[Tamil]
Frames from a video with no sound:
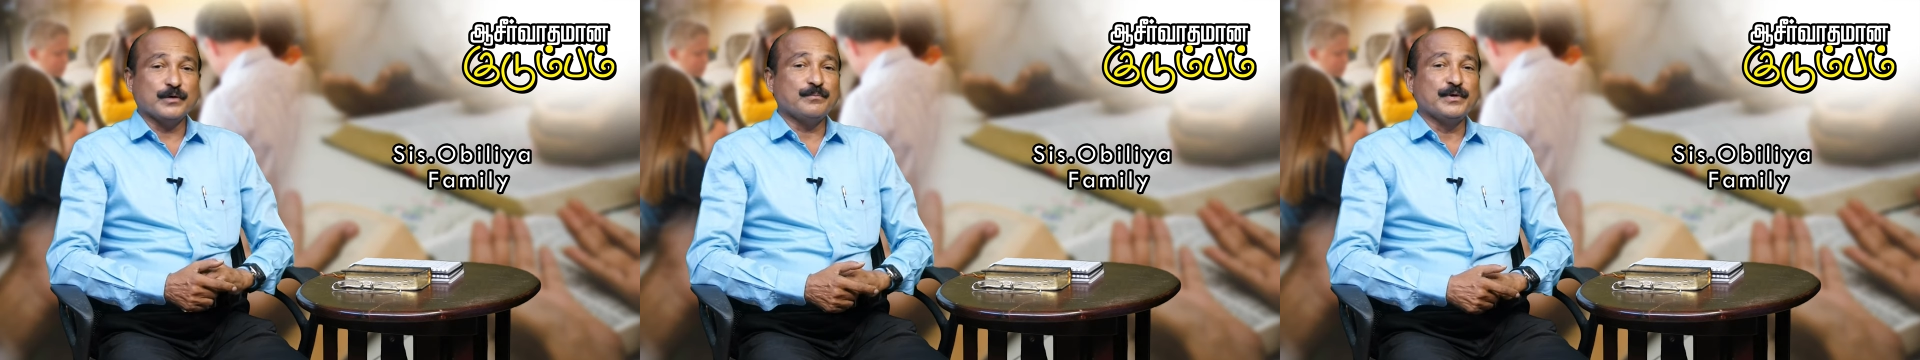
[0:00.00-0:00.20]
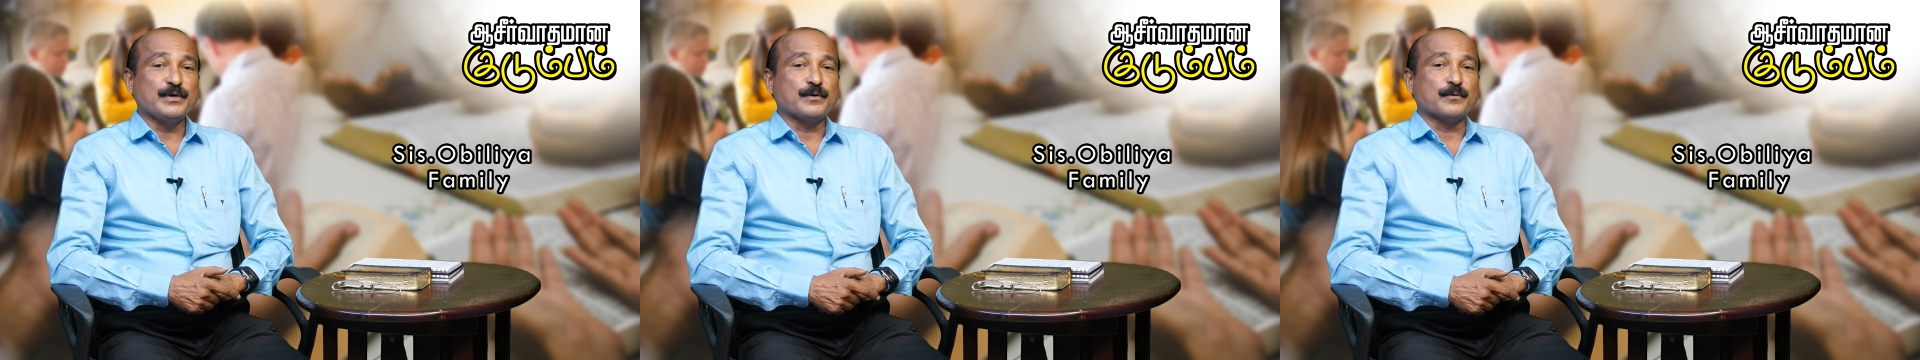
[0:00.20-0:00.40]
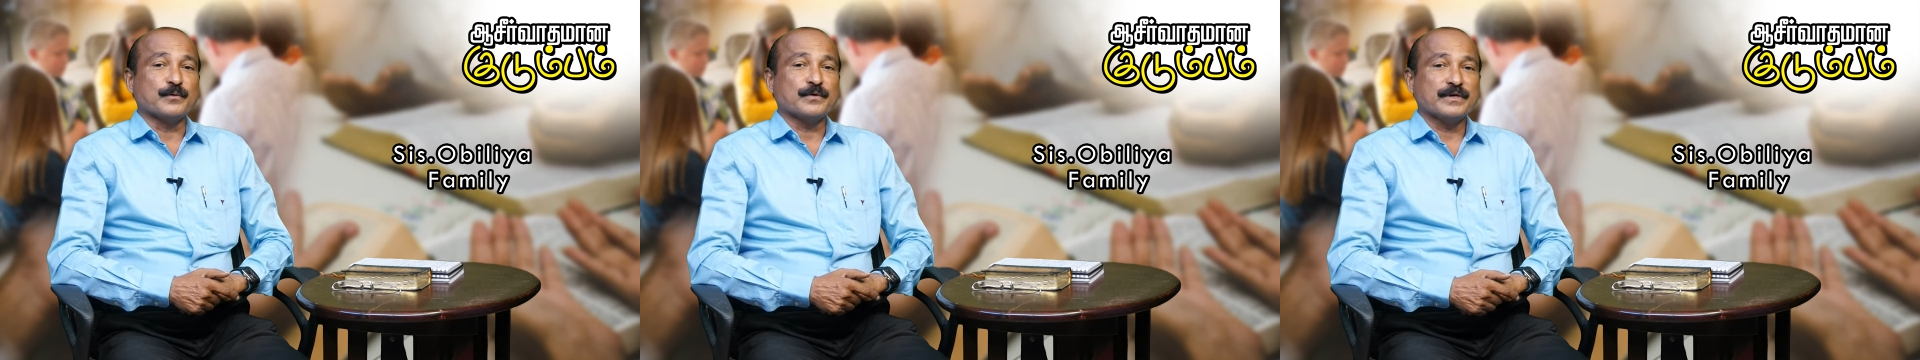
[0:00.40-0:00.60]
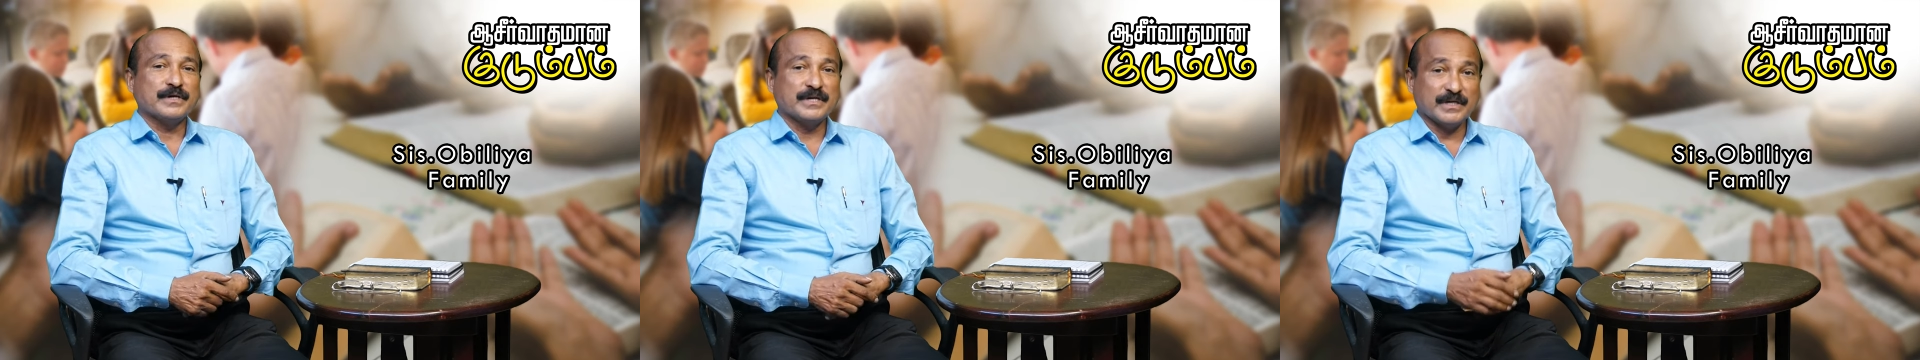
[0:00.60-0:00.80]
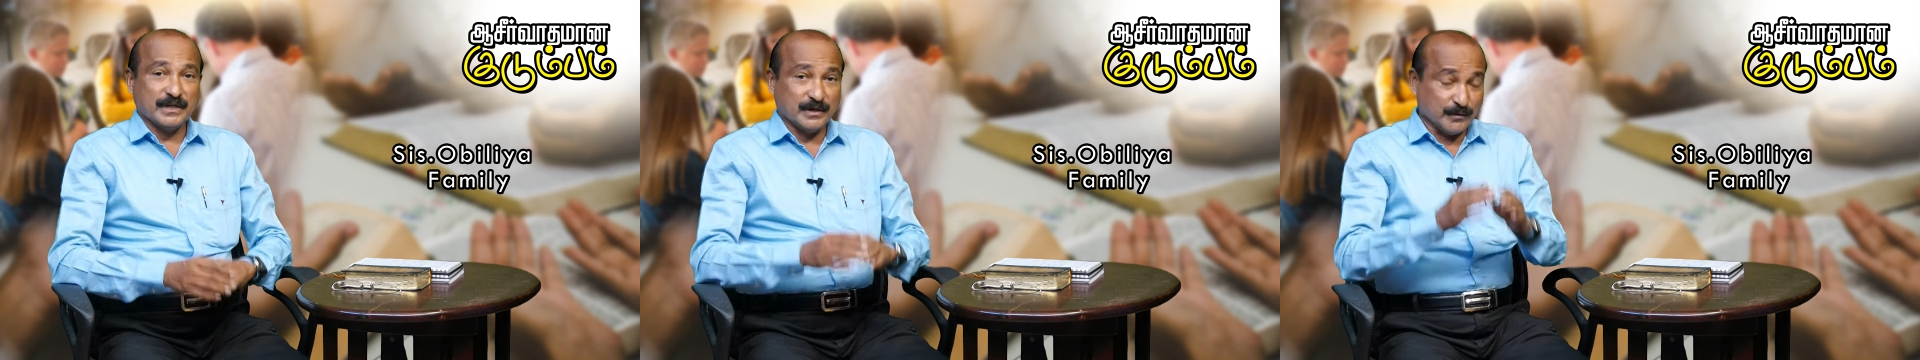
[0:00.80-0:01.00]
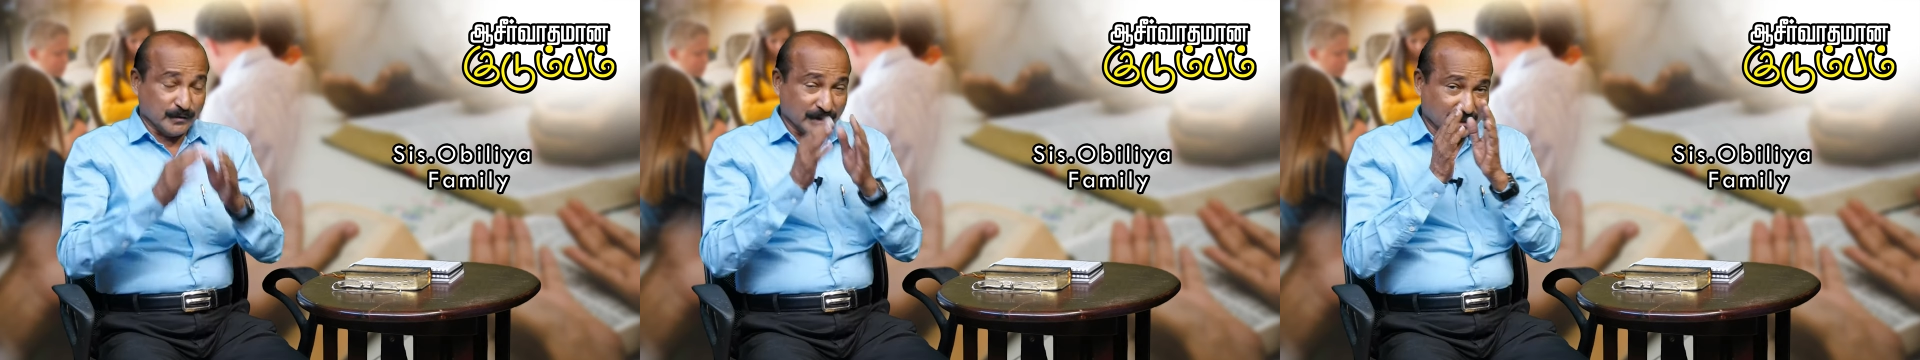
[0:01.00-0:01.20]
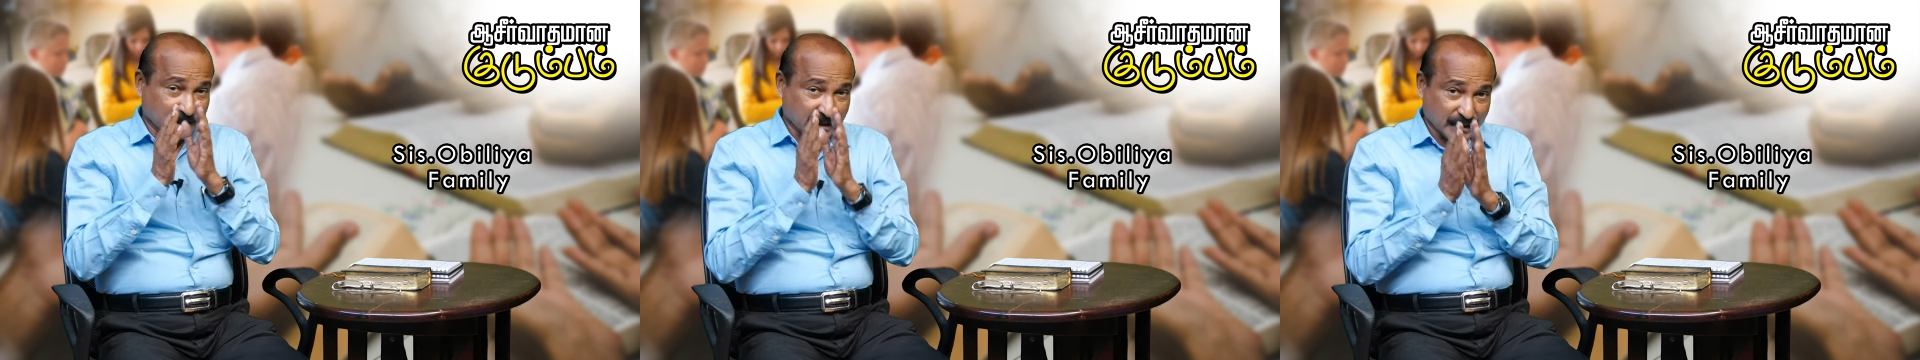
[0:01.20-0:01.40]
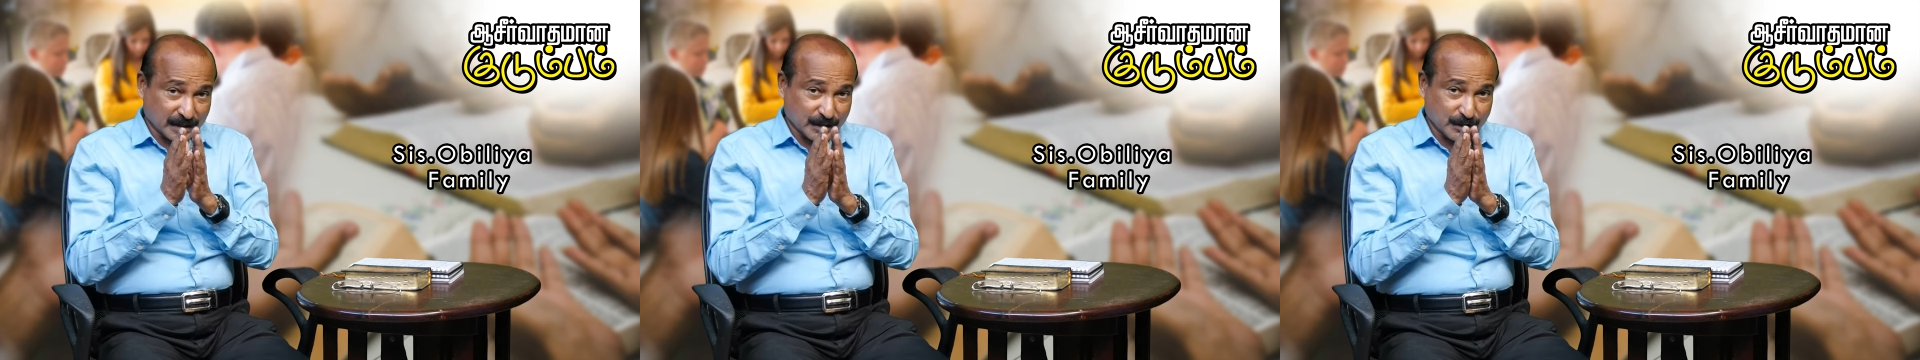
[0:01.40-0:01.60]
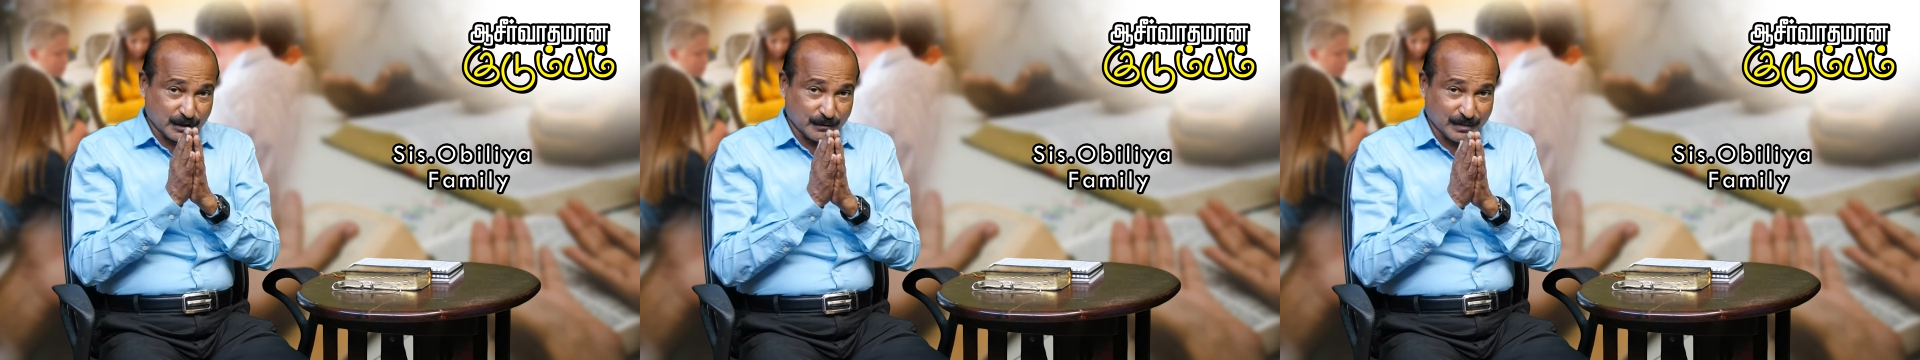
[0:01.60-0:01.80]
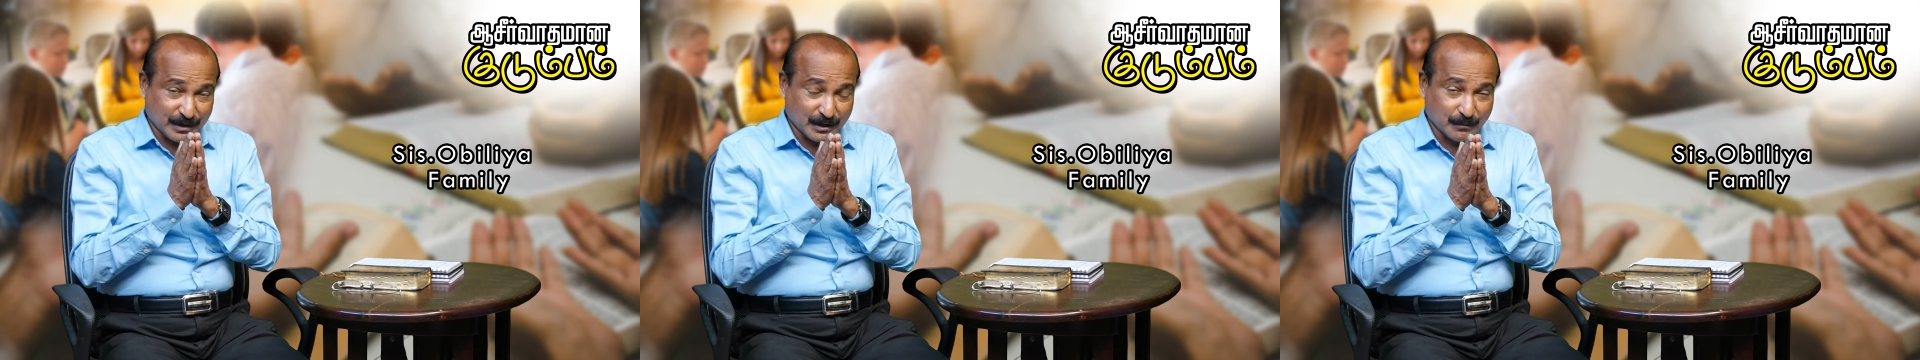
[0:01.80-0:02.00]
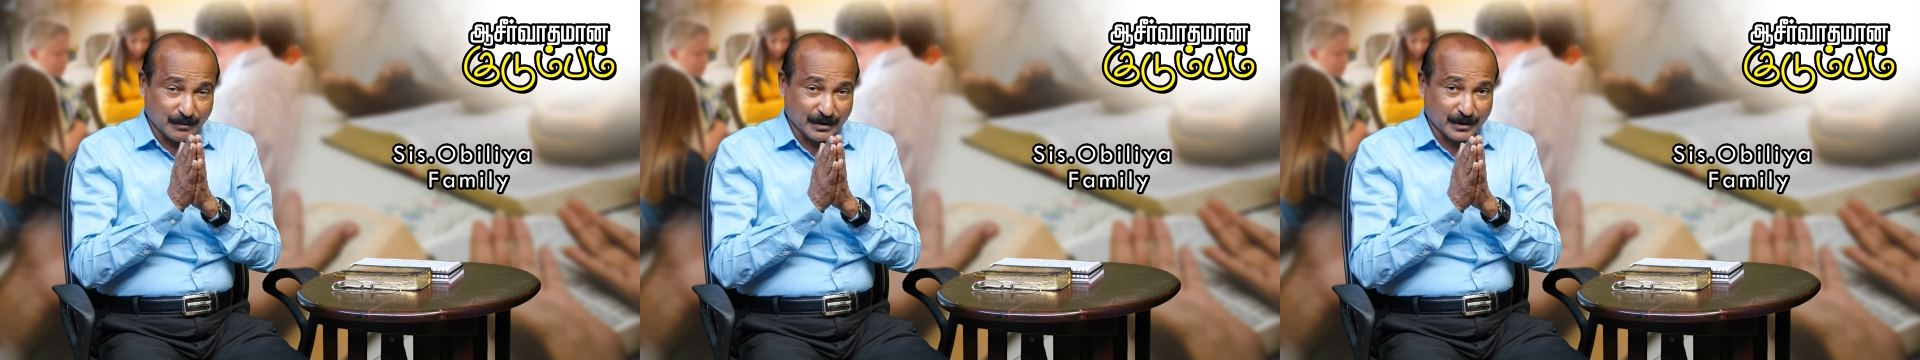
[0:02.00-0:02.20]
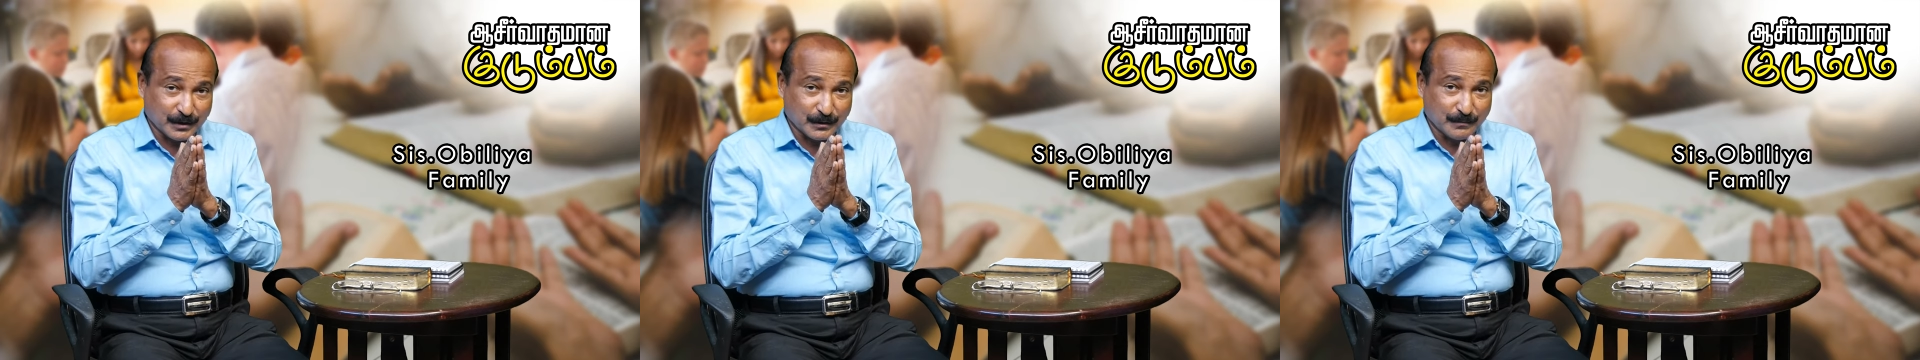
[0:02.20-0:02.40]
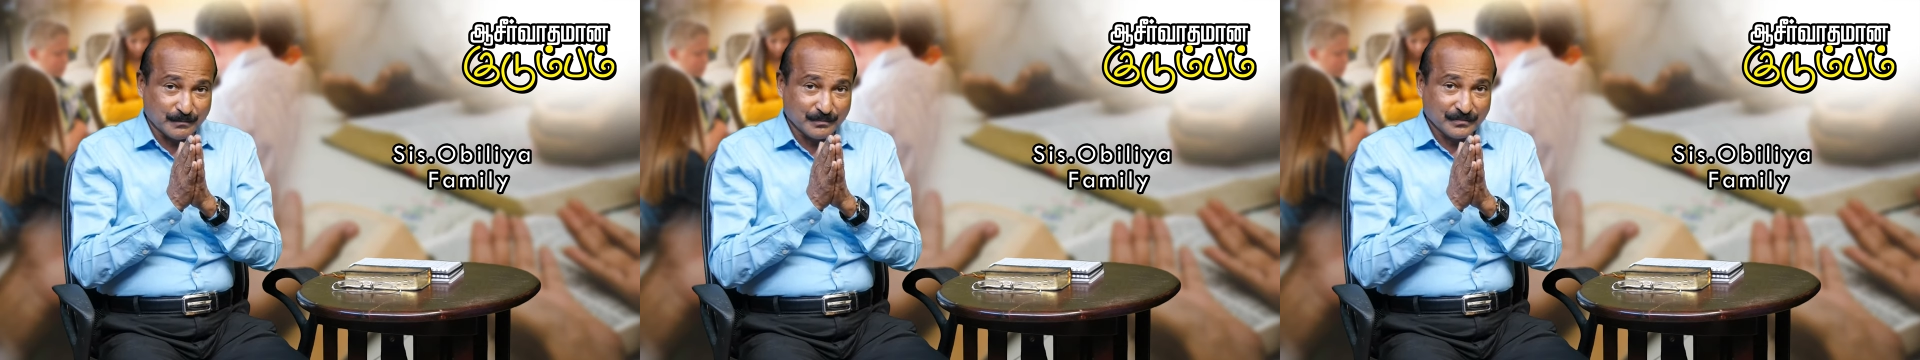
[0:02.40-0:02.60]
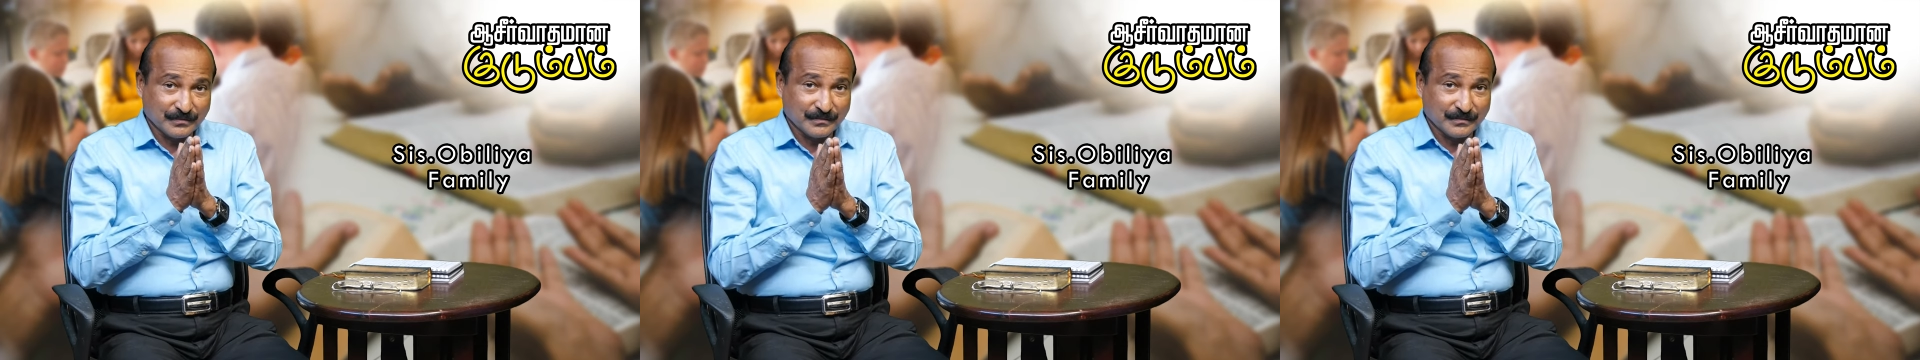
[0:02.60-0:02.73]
எபிரோம் இவங்களுக்காக ஜெபிக்க போகிறோம்